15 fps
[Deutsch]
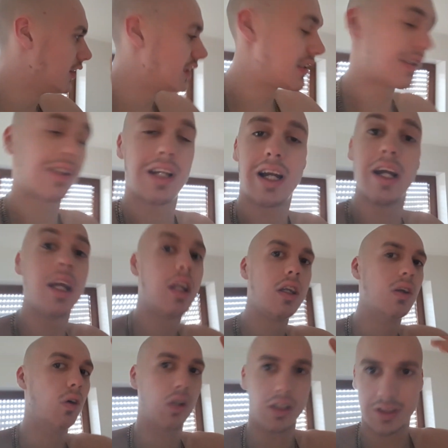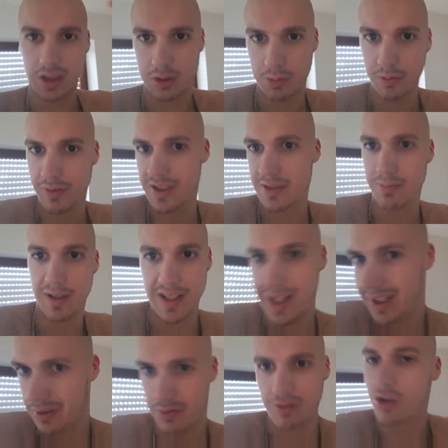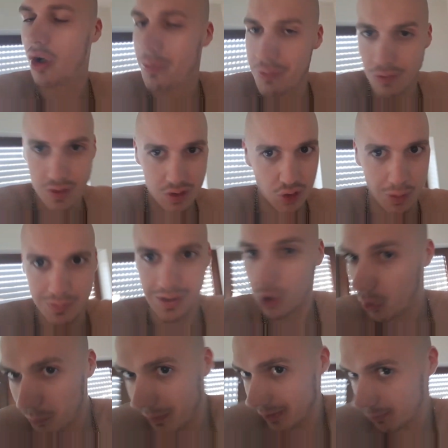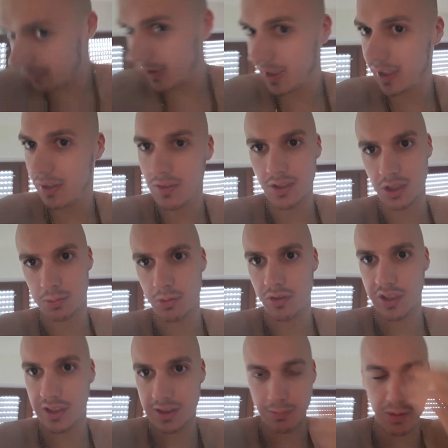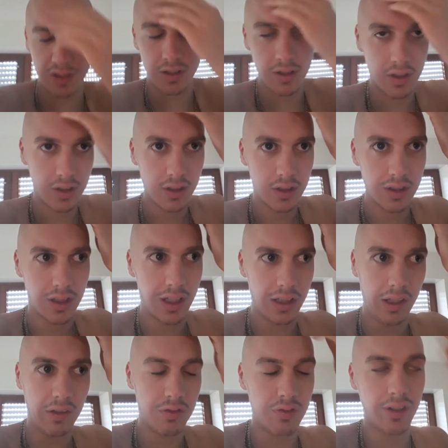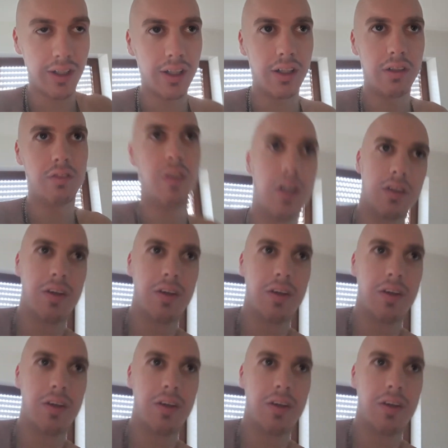Sky oder zum Beispiel, wenn es mal live kommt, kommt ja auch manchmal live. Zum Beispiel, wenn jetzt mal lange Ferien war,